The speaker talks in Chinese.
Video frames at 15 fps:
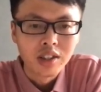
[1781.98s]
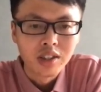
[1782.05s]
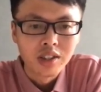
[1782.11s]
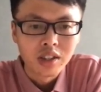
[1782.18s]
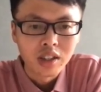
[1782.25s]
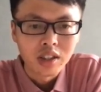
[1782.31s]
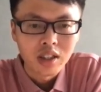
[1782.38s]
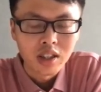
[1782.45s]

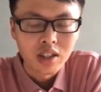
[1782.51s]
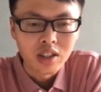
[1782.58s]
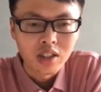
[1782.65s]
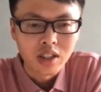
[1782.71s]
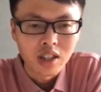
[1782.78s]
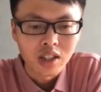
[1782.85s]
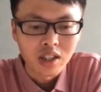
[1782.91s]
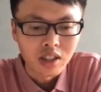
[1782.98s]
但像其
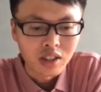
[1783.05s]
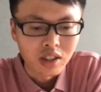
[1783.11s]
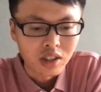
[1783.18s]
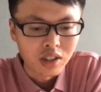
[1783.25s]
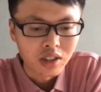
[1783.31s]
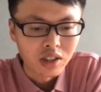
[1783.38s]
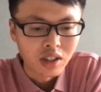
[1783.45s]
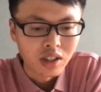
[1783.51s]
他的
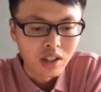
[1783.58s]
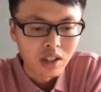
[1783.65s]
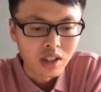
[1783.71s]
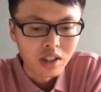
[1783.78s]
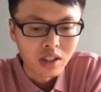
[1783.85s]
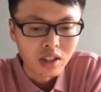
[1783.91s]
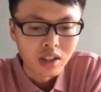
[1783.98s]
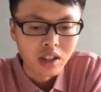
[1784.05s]

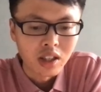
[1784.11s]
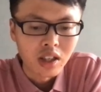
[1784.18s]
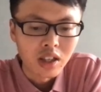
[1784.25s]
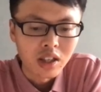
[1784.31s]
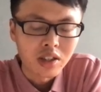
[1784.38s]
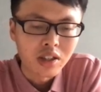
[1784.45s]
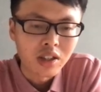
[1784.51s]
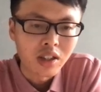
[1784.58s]

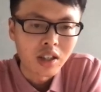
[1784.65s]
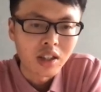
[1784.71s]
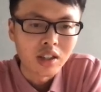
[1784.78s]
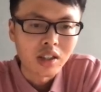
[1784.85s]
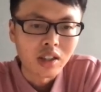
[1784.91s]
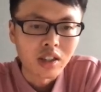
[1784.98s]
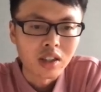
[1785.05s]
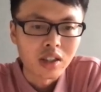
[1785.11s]
S D K 的
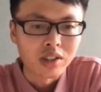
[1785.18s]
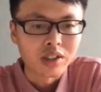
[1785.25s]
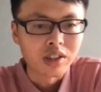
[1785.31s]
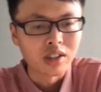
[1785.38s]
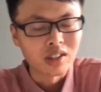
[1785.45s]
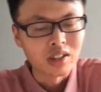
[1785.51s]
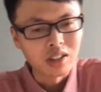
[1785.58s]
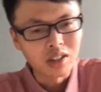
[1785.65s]
这个
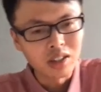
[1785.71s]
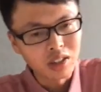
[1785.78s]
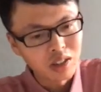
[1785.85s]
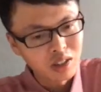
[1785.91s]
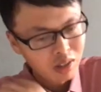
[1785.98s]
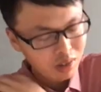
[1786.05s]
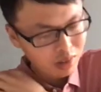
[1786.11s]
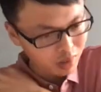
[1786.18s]
能力，
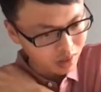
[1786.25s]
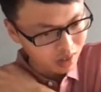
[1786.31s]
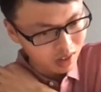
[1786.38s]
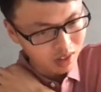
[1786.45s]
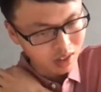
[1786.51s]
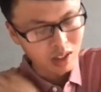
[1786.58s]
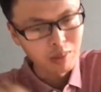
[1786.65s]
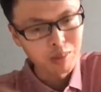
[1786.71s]

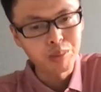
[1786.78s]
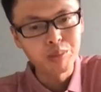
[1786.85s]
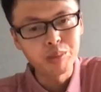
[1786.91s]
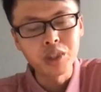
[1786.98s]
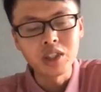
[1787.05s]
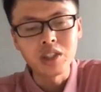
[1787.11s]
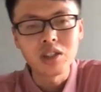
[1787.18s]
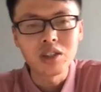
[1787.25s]
它不
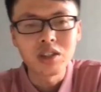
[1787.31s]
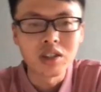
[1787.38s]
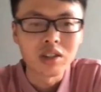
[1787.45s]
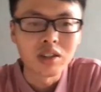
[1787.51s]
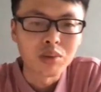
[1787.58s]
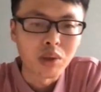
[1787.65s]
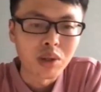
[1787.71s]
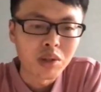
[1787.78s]
一定
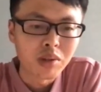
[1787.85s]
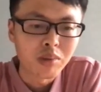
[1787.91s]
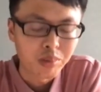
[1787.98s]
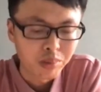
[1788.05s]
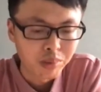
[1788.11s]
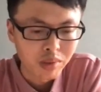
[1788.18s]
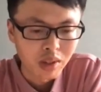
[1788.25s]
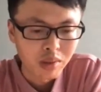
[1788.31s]
是完全
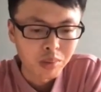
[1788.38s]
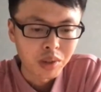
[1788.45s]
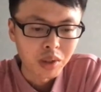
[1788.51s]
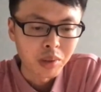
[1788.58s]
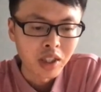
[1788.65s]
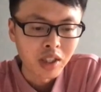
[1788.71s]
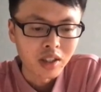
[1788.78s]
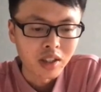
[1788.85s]
匹
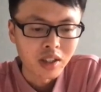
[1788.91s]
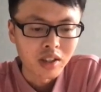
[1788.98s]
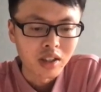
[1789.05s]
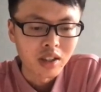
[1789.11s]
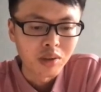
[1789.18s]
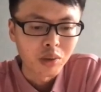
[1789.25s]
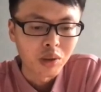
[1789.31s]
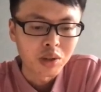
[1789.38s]
配的，
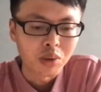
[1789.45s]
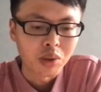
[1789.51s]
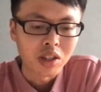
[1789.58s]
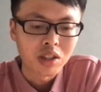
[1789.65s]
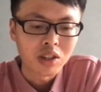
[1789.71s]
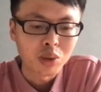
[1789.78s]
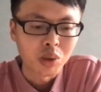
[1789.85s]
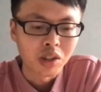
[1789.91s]
或者完
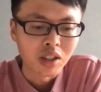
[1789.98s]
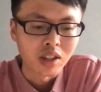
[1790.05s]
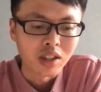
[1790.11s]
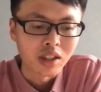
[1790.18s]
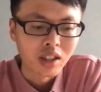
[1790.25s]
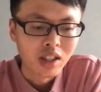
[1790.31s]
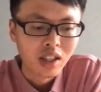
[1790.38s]
全是对等的。